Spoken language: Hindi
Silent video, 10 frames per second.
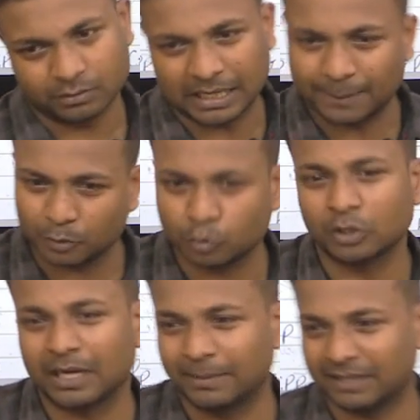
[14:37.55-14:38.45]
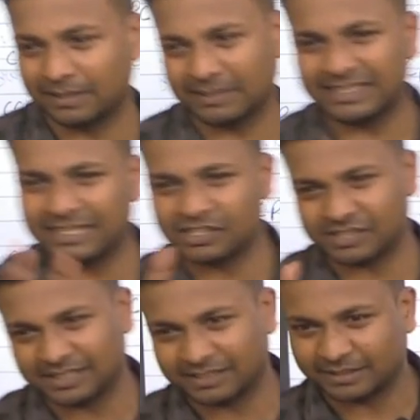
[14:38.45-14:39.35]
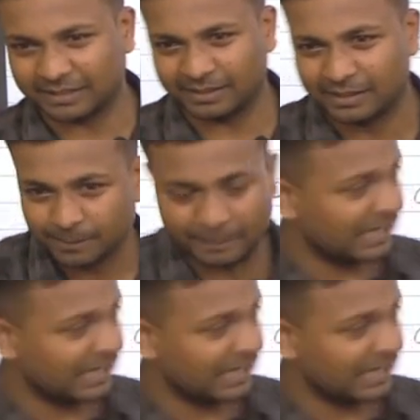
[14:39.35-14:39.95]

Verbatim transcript: आपको दो काम याद रखना तीन चीजें याद रखनी है पहली